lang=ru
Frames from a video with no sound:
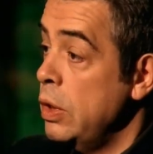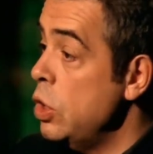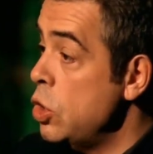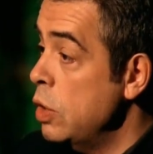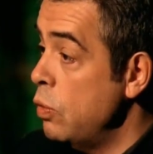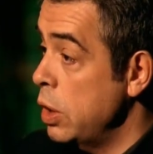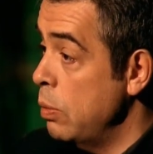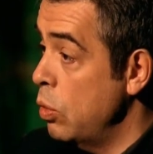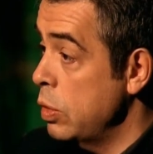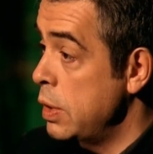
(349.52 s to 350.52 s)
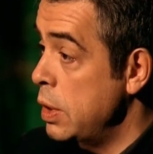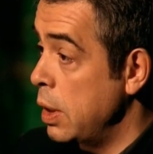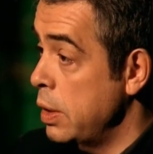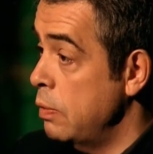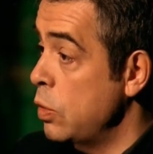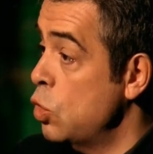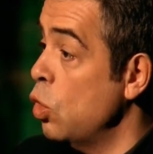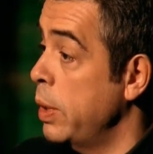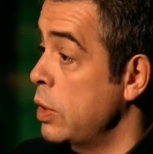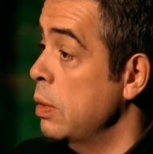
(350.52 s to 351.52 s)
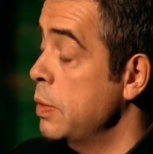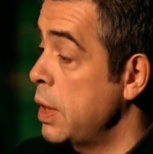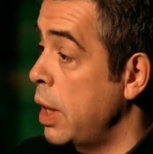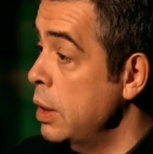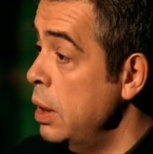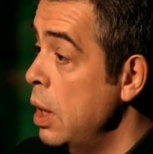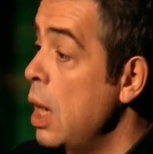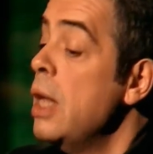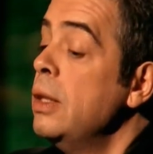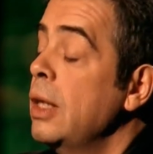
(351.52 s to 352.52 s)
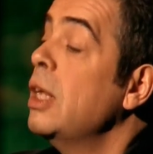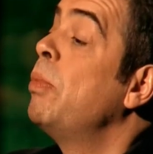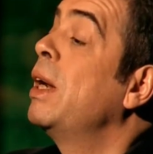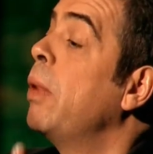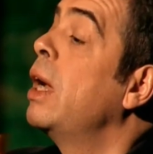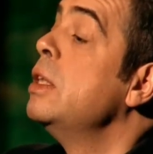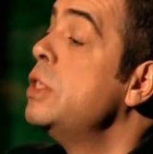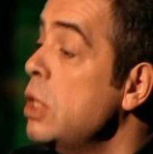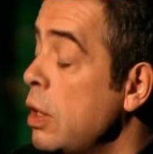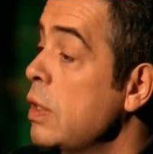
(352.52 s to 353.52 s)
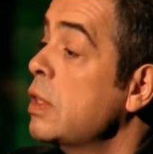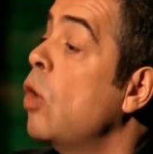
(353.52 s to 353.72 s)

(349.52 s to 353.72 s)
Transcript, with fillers: они ничего не могут сделать вот с образом страны, надо пропагандировать